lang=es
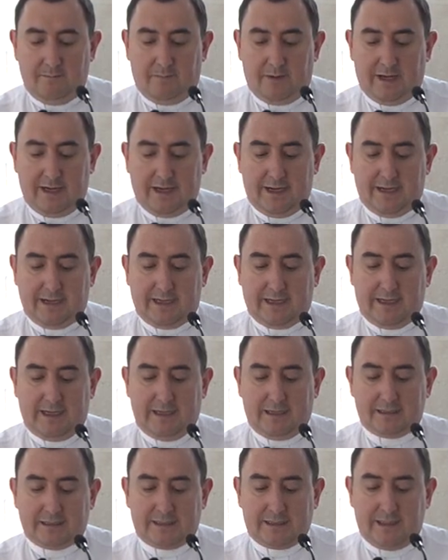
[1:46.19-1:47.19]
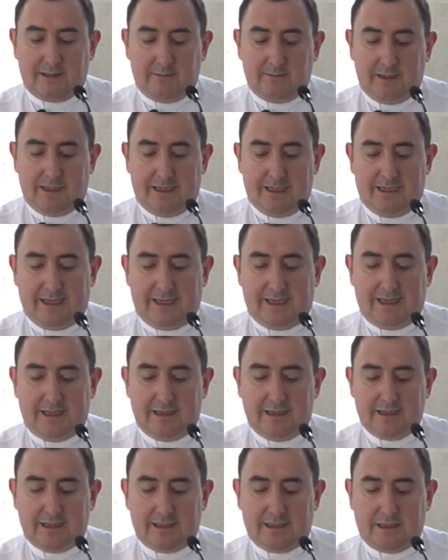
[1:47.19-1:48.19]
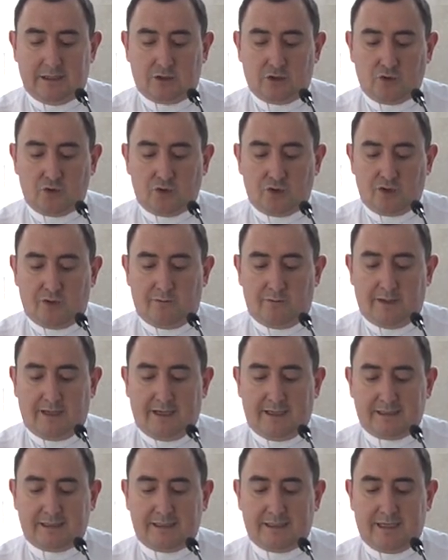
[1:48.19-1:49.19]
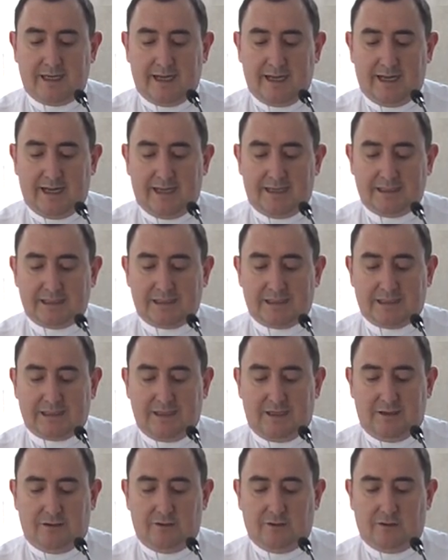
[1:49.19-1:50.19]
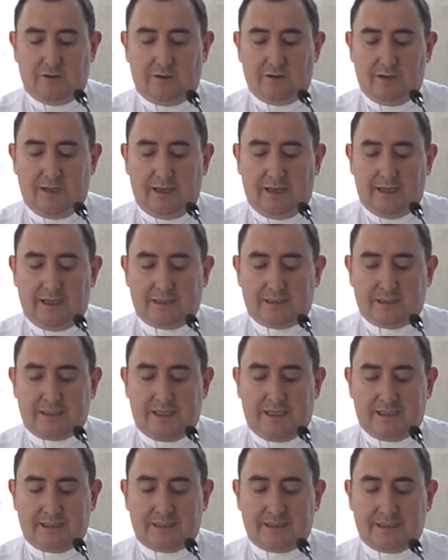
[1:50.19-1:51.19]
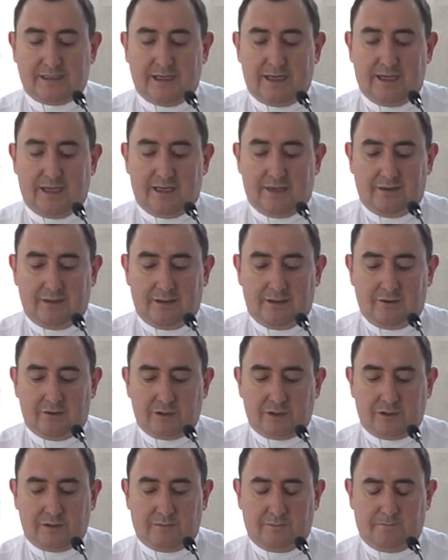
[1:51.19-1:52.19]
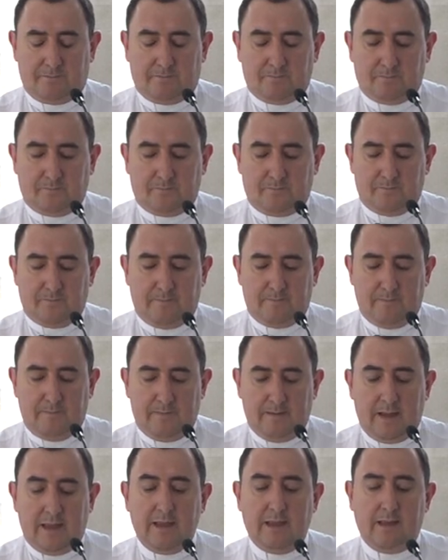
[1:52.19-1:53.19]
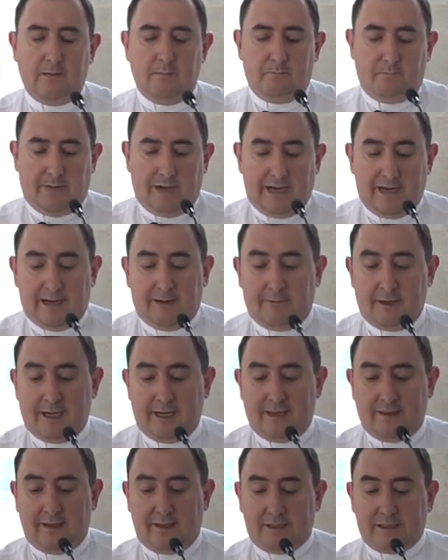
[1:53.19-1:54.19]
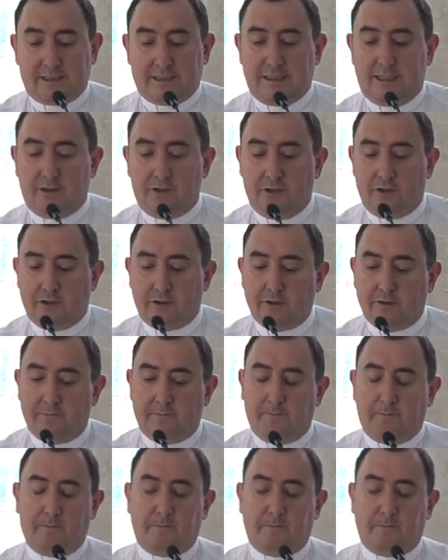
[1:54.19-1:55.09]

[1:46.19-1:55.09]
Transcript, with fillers: para que se vea que sus obras han sido hechas en Dios. Palabra del Señor